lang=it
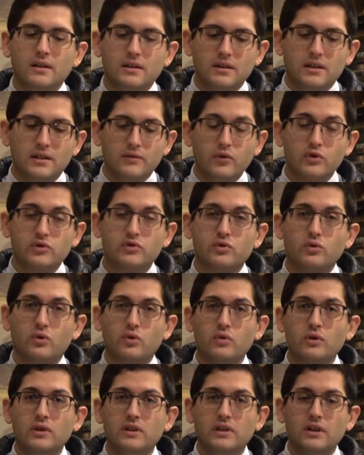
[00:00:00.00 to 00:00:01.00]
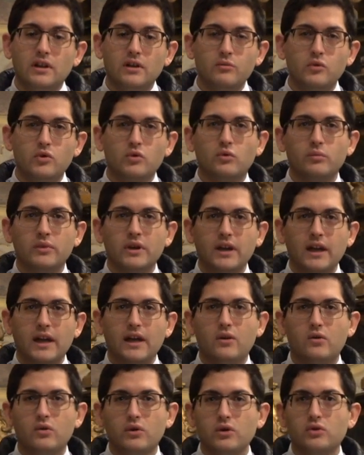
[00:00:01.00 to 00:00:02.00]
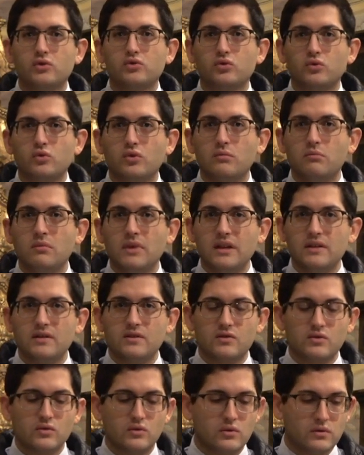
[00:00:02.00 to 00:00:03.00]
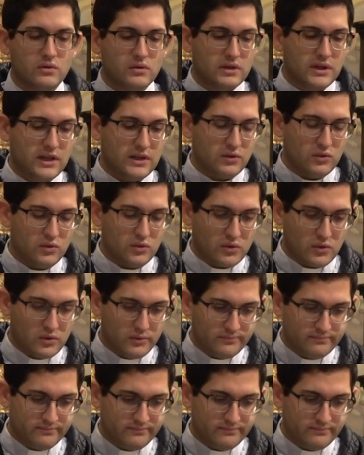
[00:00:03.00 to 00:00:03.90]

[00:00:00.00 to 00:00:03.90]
di voi sono riuniti nel mio nome, ecco io sono in mezzo a loro.